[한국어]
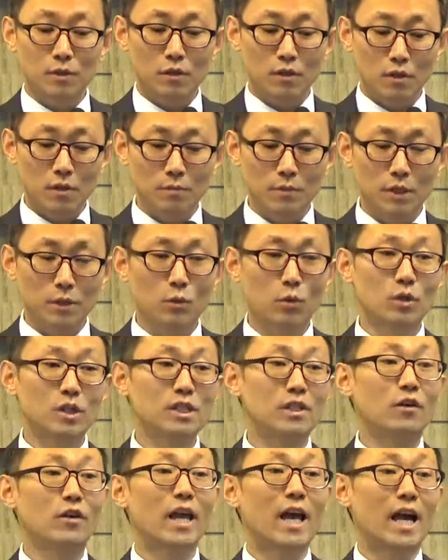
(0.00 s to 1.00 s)
처음 의도는
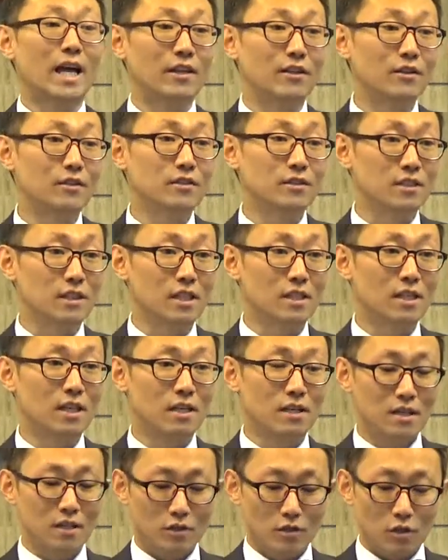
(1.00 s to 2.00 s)
이런 게 아니었으니까
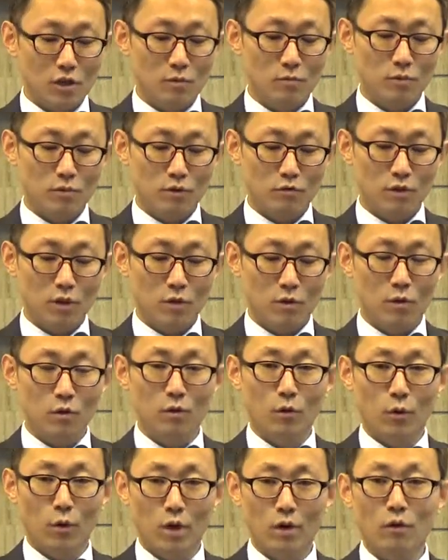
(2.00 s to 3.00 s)
그러니까 처음부터 우리가
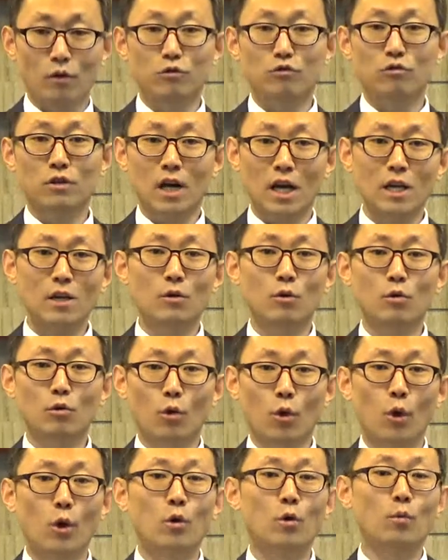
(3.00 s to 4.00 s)
건, 교회 건축하려고
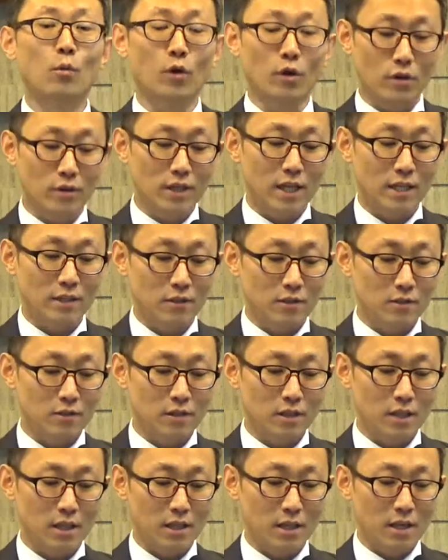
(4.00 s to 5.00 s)
교회로 모인 건
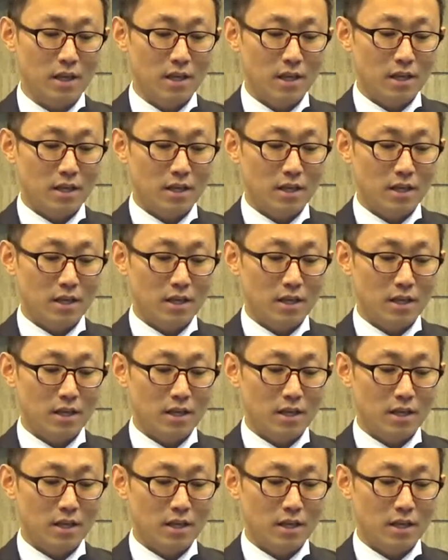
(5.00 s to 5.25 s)
아니었으니